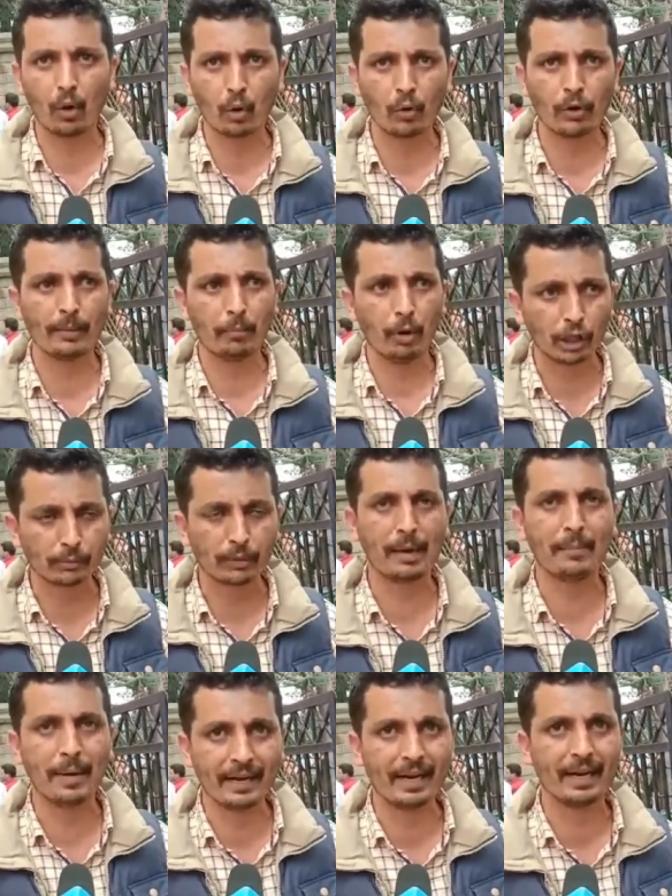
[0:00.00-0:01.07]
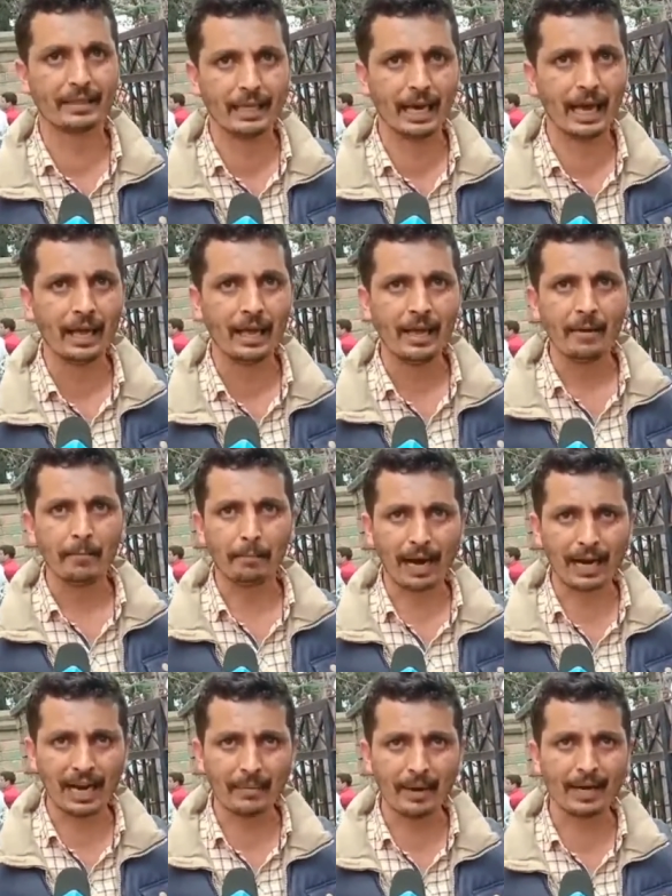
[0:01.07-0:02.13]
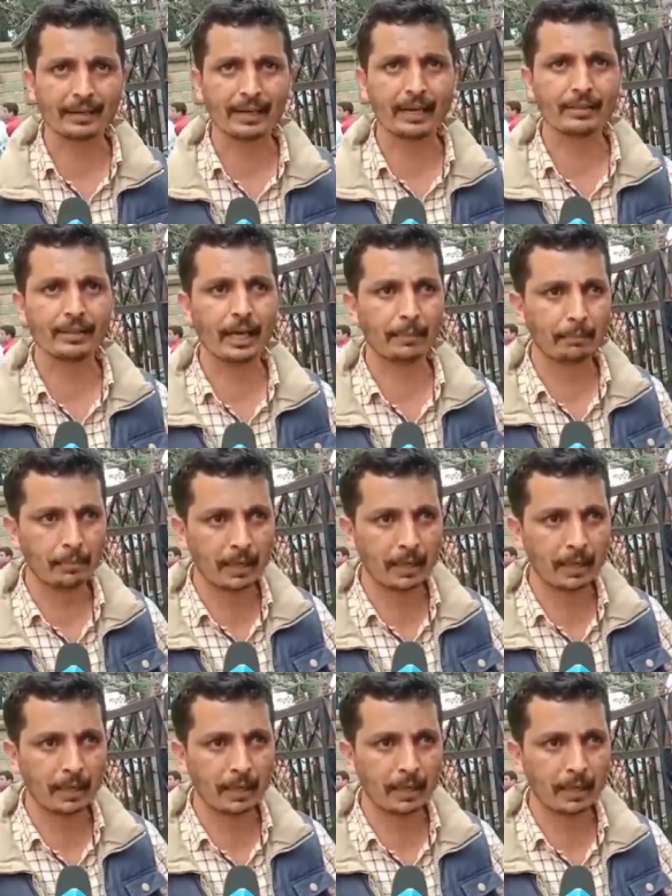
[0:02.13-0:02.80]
लोगों ने बहुत बड़ा मैंडेट दिया है पार्लियामेंट के अंदर